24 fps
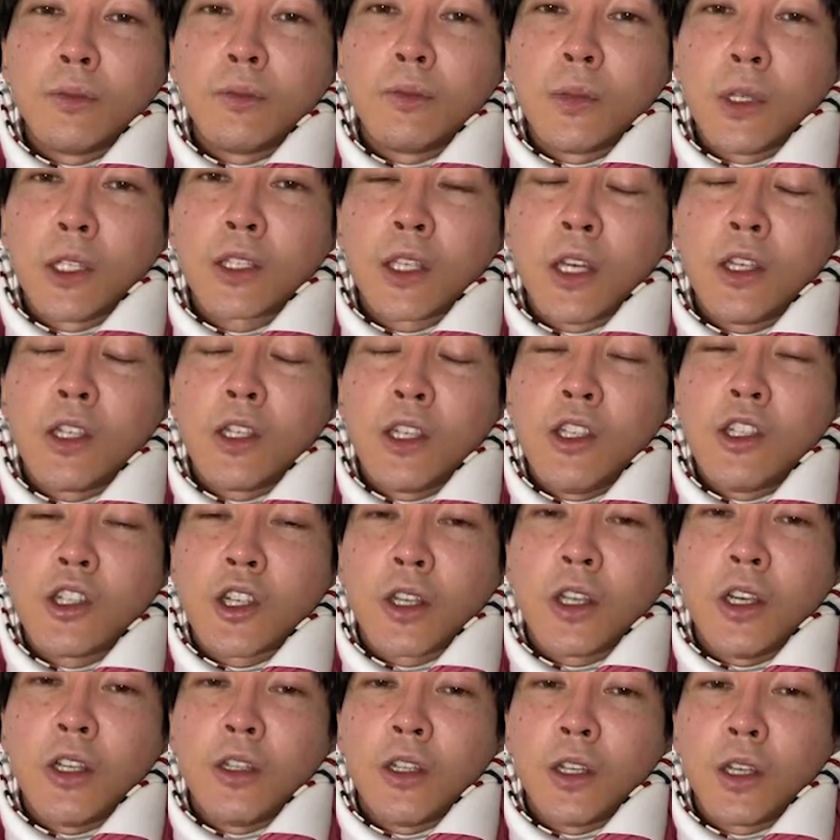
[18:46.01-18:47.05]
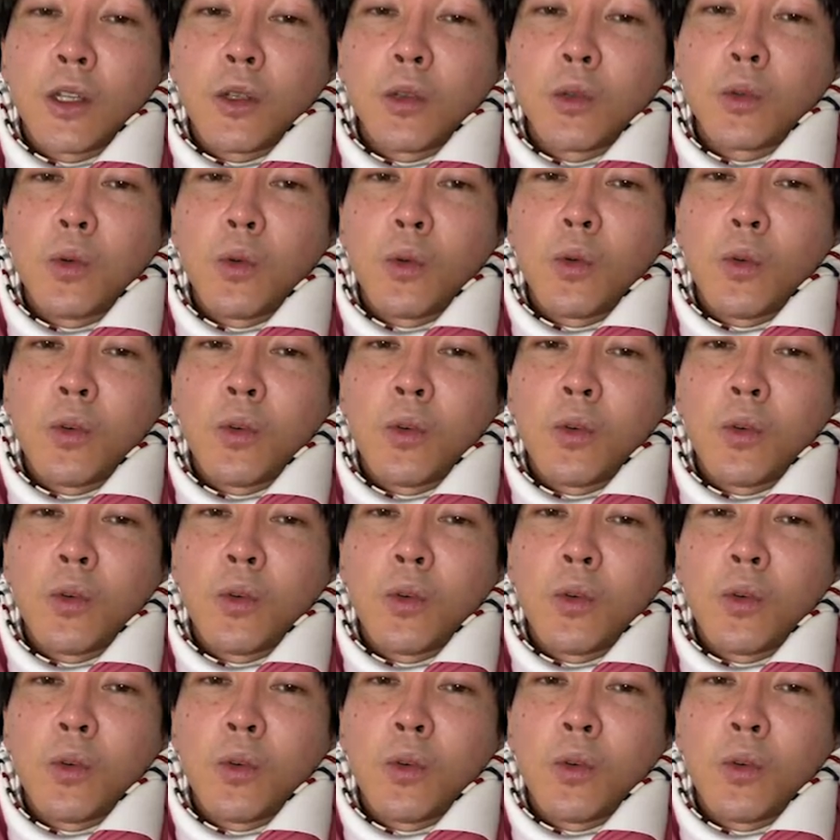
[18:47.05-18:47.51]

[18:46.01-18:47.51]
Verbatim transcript: まあ最近じゃないんだけど、こ